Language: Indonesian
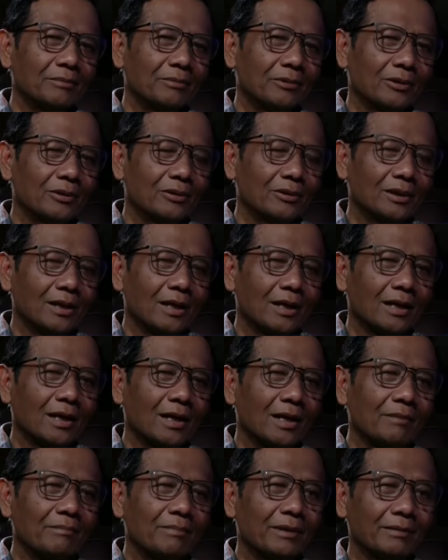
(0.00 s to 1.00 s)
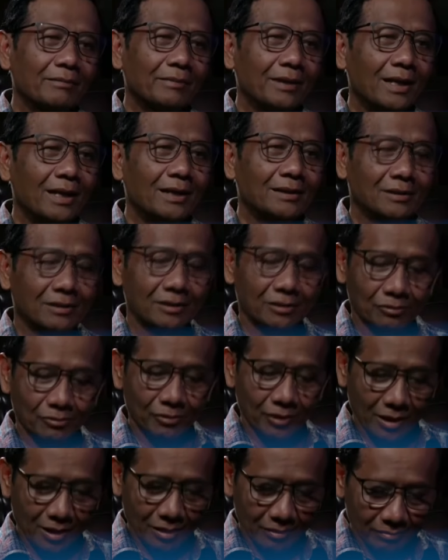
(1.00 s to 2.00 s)
mundur tanggal 14
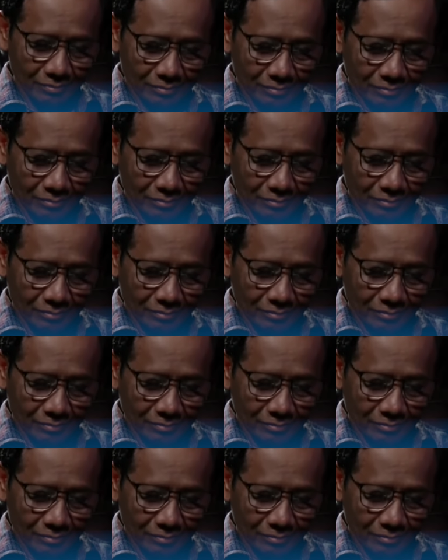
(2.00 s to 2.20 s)
sesudah